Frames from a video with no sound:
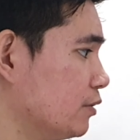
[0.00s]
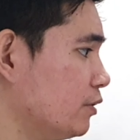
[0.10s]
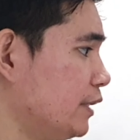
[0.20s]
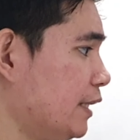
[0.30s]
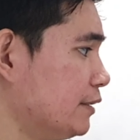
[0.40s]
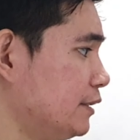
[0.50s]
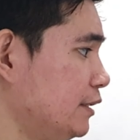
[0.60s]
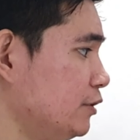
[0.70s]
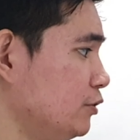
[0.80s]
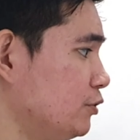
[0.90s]

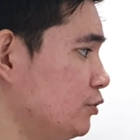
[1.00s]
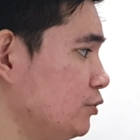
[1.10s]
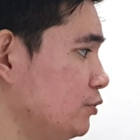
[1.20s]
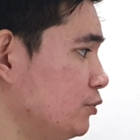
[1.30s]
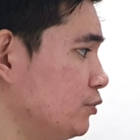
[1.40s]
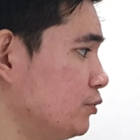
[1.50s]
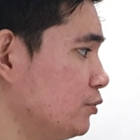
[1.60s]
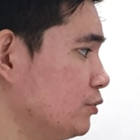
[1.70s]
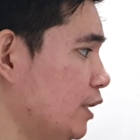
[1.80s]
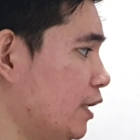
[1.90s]
Connecting to
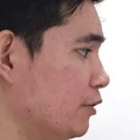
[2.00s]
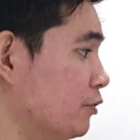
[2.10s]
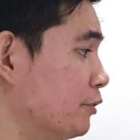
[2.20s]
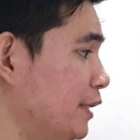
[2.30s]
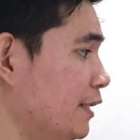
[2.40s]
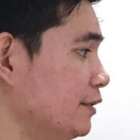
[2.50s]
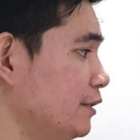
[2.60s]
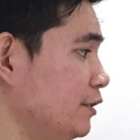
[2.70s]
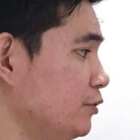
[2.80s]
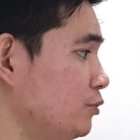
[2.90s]
uh,
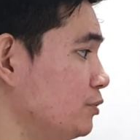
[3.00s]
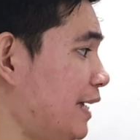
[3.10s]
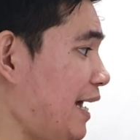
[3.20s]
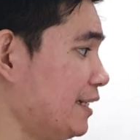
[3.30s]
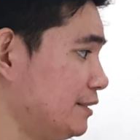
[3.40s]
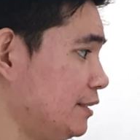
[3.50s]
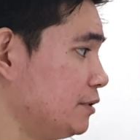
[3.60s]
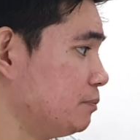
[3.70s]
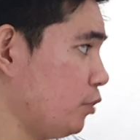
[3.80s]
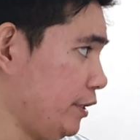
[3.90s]
connecting to the
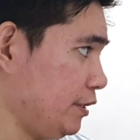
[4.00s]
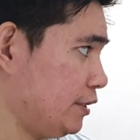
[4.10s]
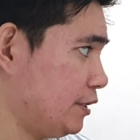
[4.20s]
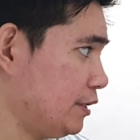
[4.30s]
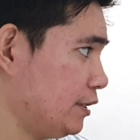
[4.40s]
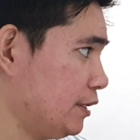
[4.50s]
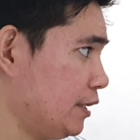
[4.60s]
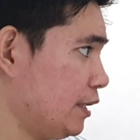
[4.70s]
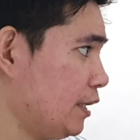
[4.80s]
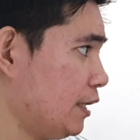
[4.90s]
access point.
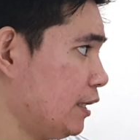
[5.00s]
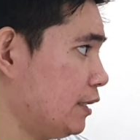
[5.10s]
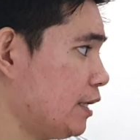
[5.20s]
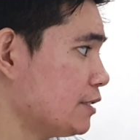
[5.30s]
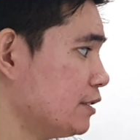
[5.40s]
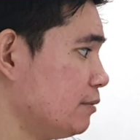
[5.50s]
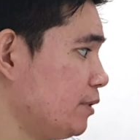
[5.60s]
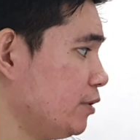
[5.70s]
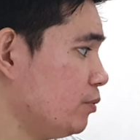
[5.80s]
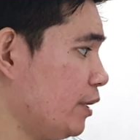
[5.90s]
Nasaan na ba
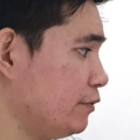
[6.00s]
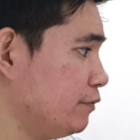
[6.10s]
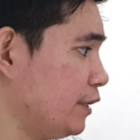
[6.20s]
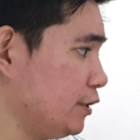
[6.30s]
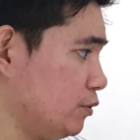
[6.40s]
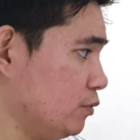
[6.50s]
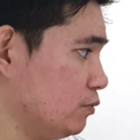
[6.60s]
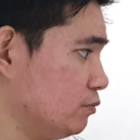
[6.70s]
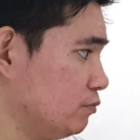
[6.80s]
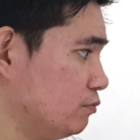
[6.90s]
yung wifi ko?
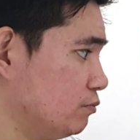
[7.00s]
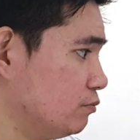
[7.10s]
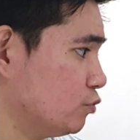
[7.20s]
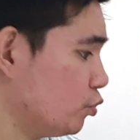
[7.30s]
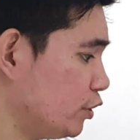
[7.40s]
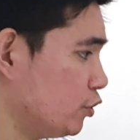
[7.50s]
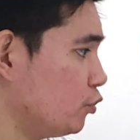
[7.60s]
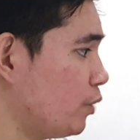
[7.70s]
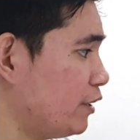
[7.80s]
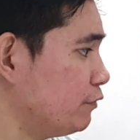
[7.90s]
Kunin ko
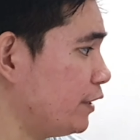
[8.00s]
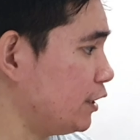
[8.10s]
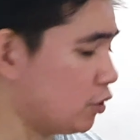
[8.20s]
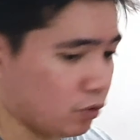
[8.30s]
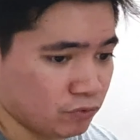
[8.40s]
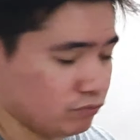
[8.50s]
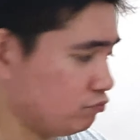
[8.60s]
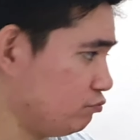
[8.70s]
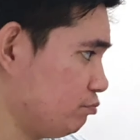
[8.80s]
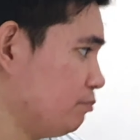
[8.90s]
yung wifi ko.
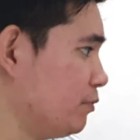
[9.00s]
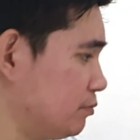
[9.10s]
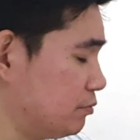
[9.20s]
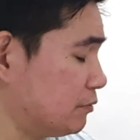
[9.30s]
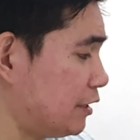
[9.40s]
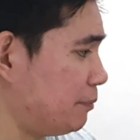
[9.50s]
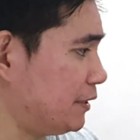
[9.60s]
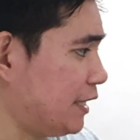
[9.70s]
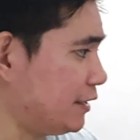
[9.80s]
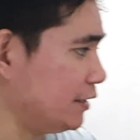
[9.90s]

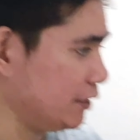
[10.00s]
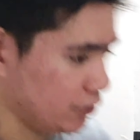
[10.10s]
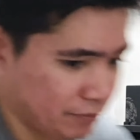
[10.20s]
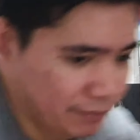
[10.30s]
Ipat natin dito.